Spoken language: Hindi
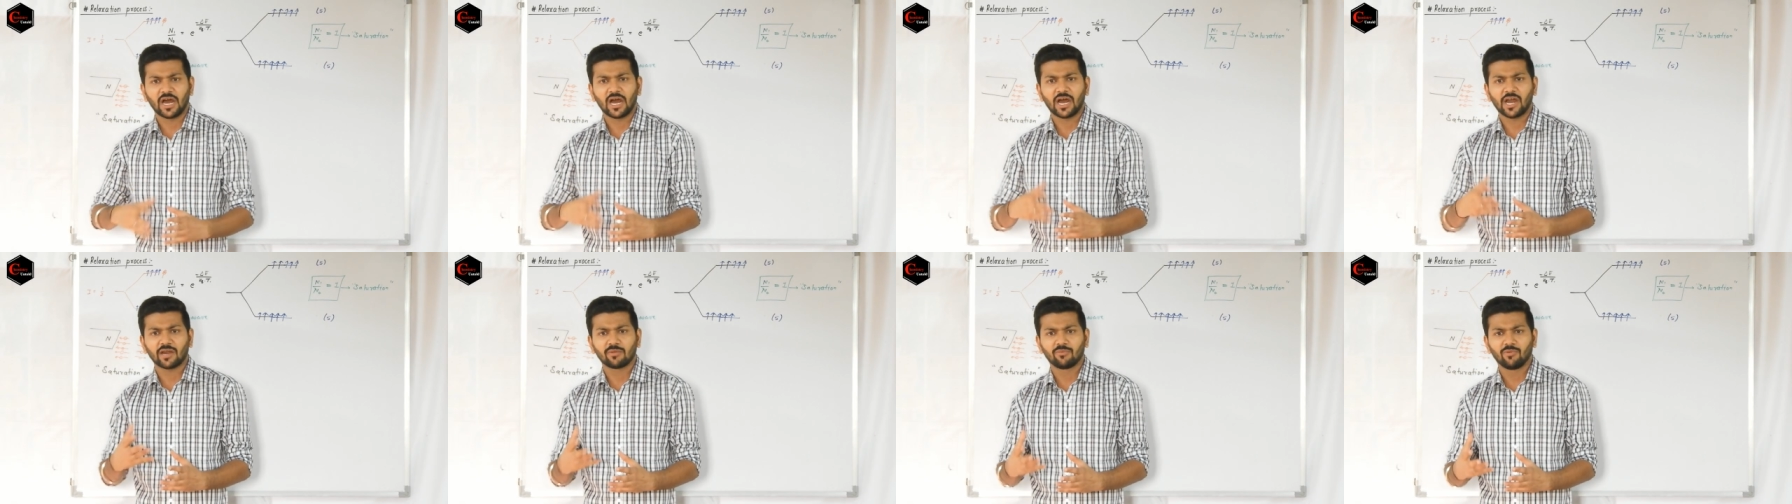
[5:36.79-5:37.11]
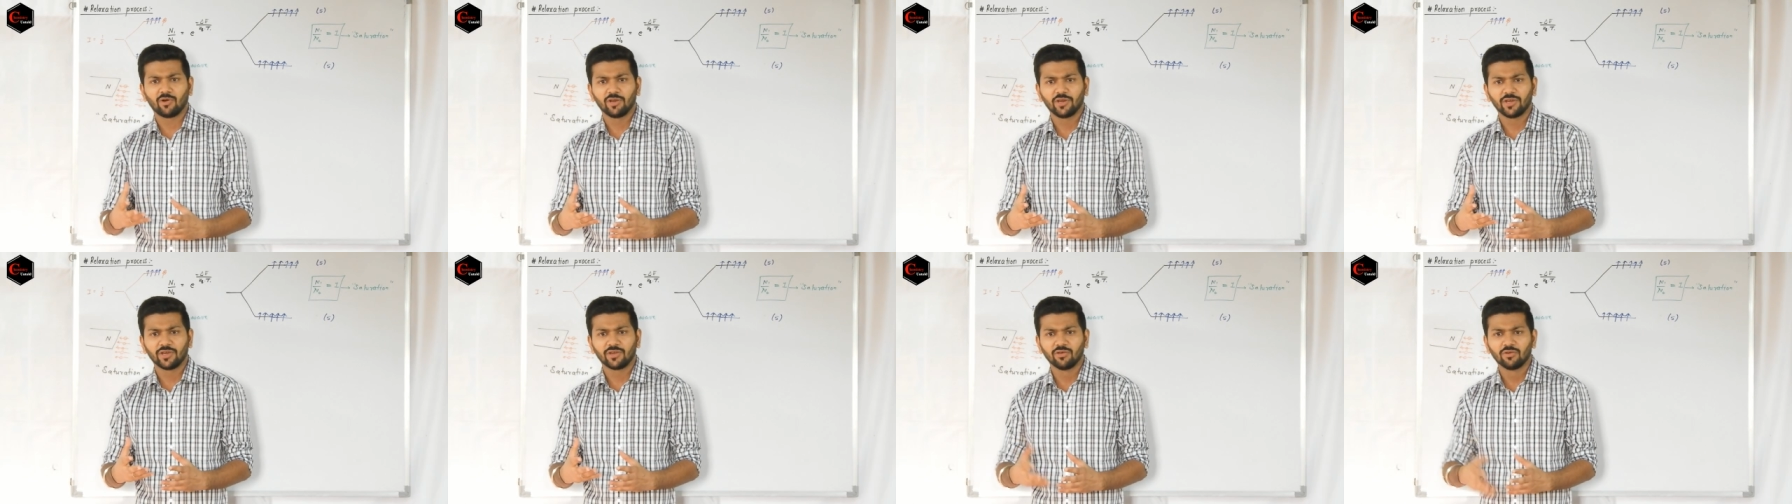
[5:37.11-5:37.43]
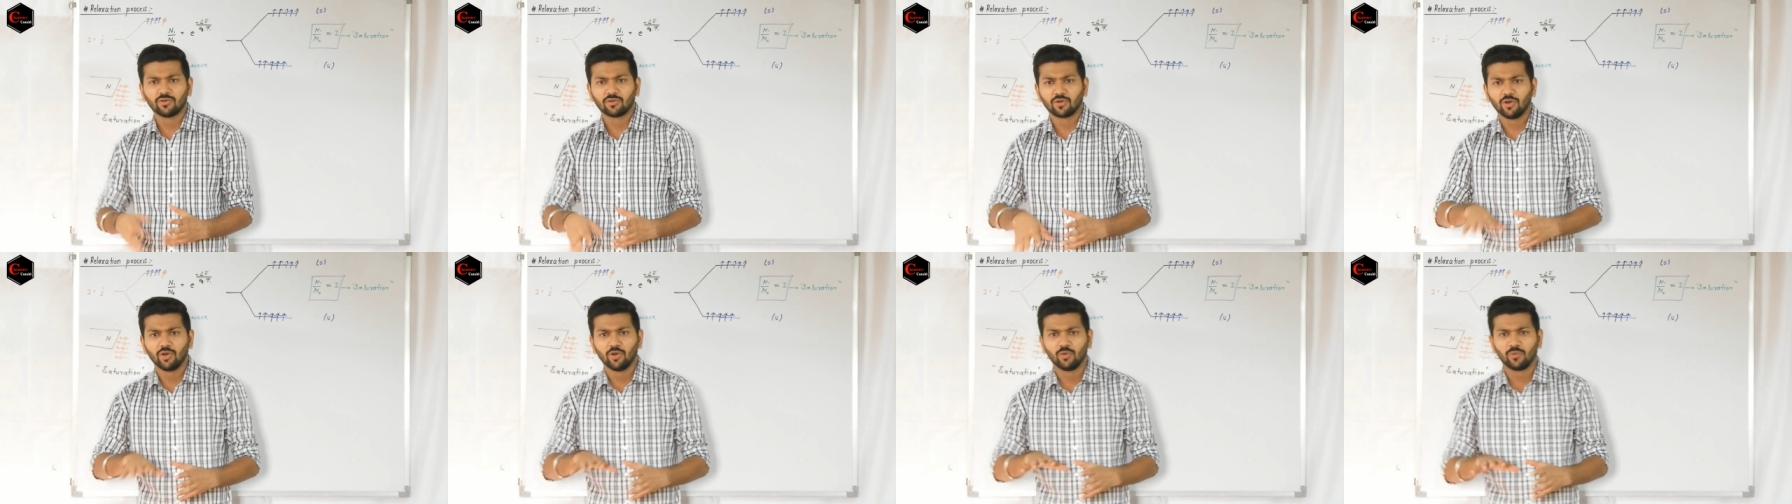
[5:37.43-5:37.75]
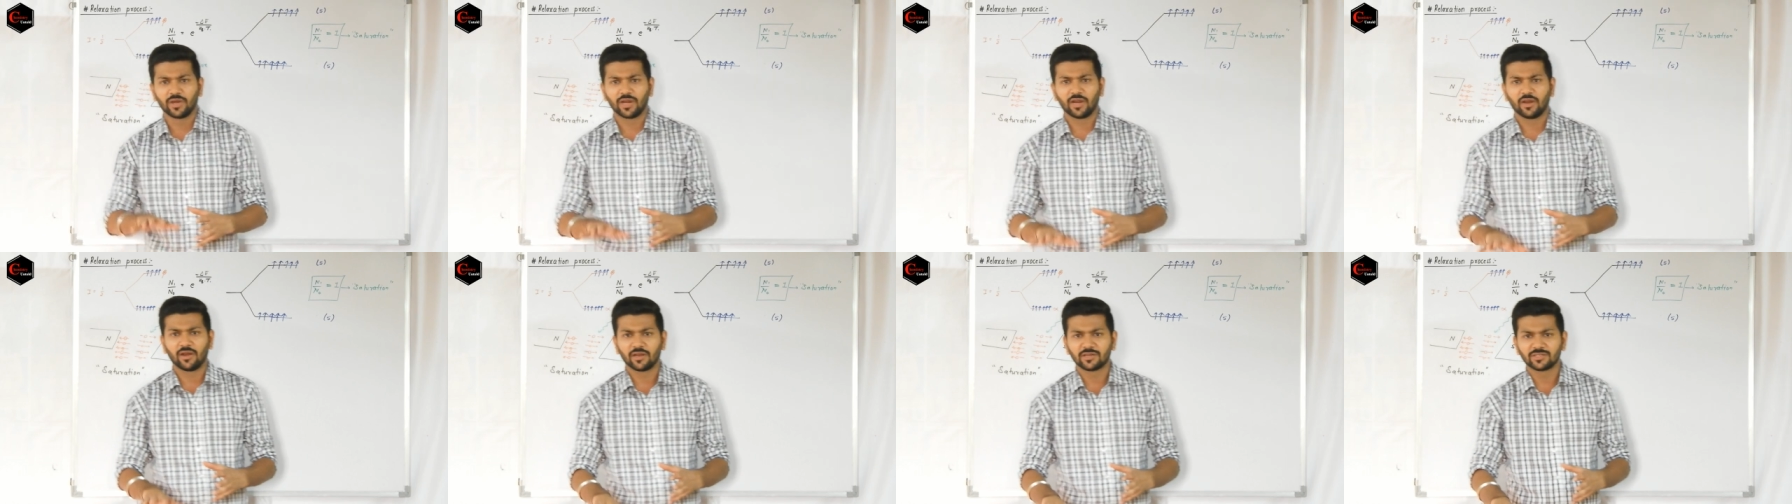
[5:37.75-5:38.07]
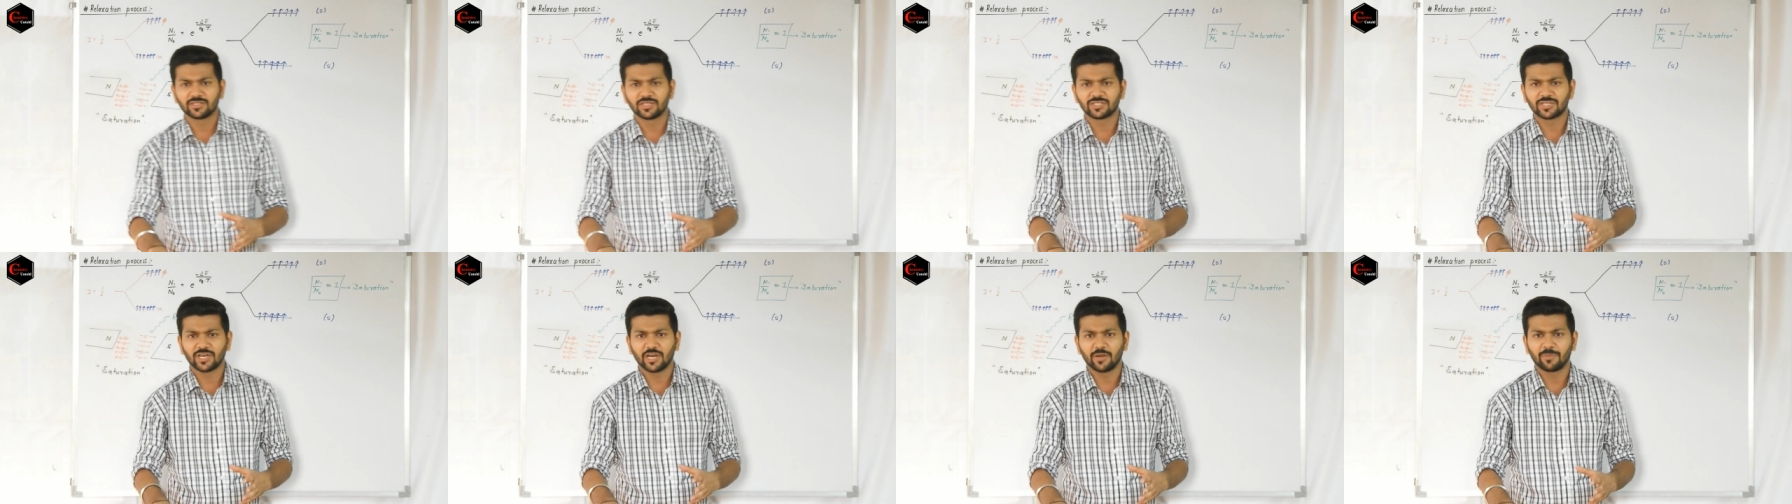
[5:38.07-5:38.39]
आठ मॉलिक्यूल को लोअर
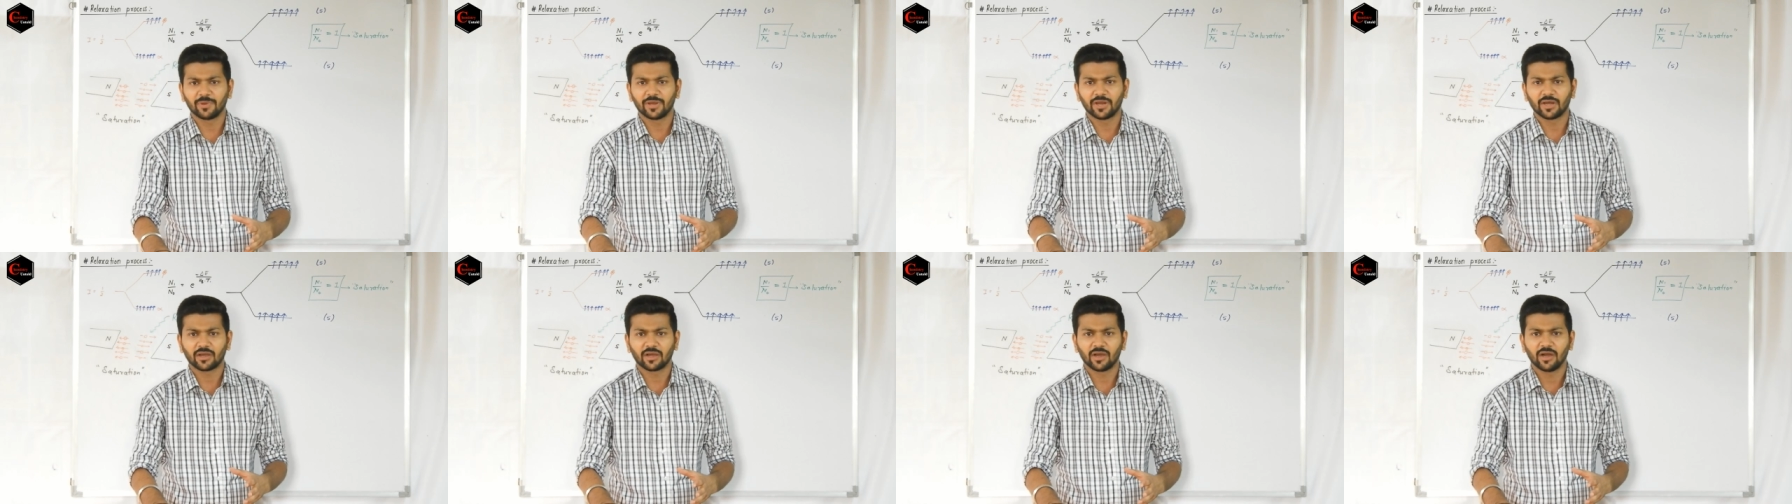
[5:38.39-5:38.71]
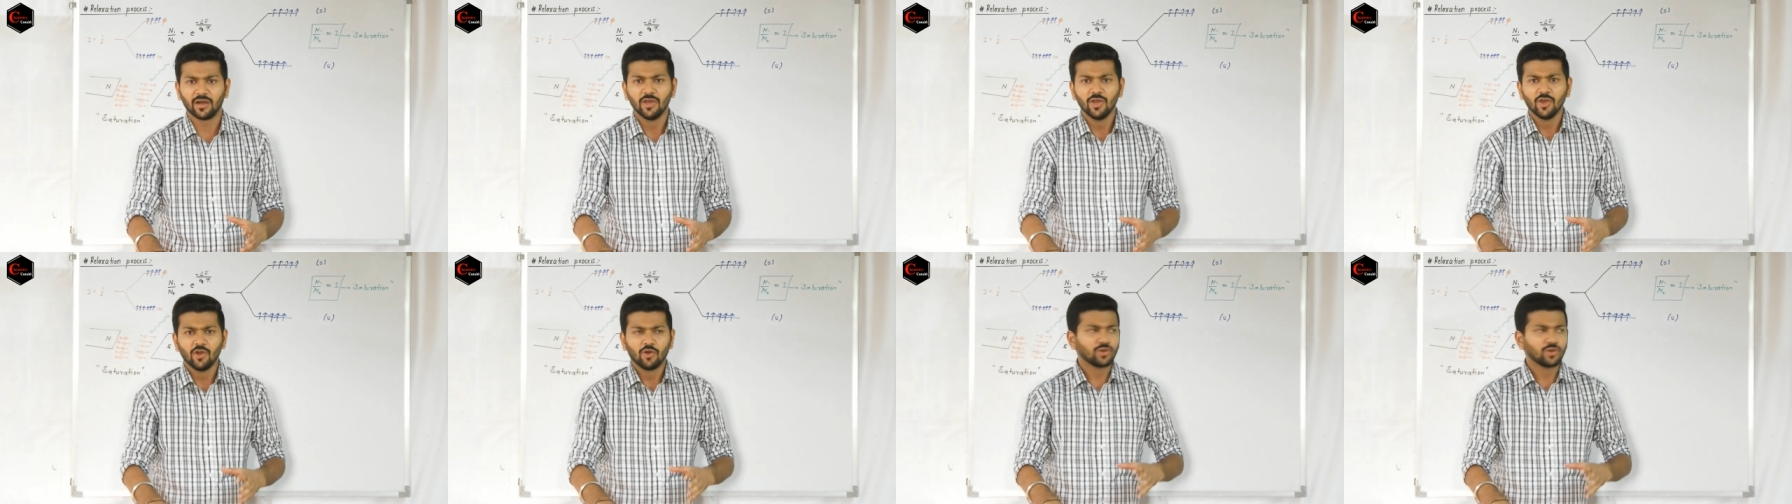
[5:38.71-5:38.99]
एनर्जी स्टेट पे रखा